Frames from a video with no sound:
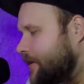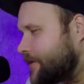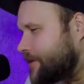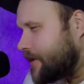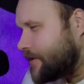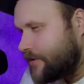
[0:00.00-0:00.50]
или к
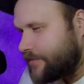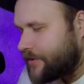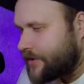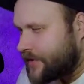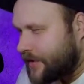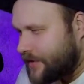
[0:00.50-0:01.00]
счастью,
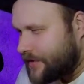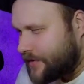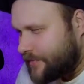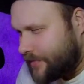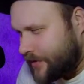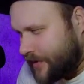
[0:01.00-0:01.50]

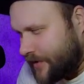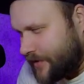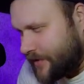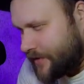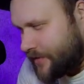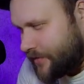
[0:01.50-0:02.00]
проскользил по
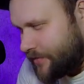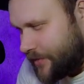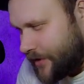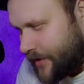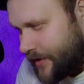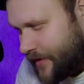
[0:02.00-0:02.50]

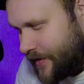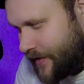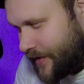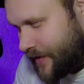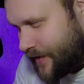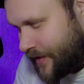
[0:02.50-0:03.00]
трубе.
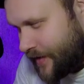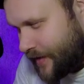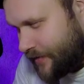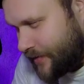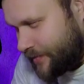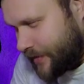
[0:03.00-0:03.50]

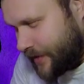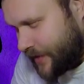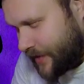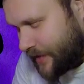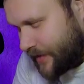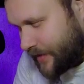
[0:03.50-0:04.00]
А вот по
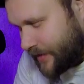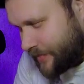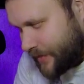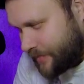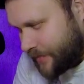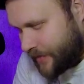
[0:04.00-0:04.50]
грани не
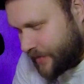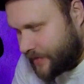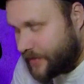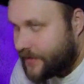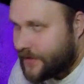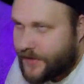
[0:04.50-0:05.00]
попал.
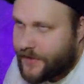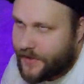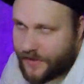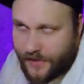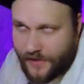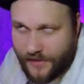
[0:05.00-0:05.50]

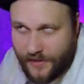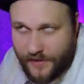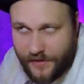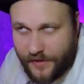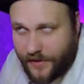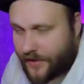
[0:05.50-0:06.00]

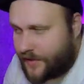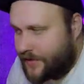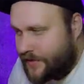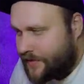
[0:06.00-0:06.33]
Нет,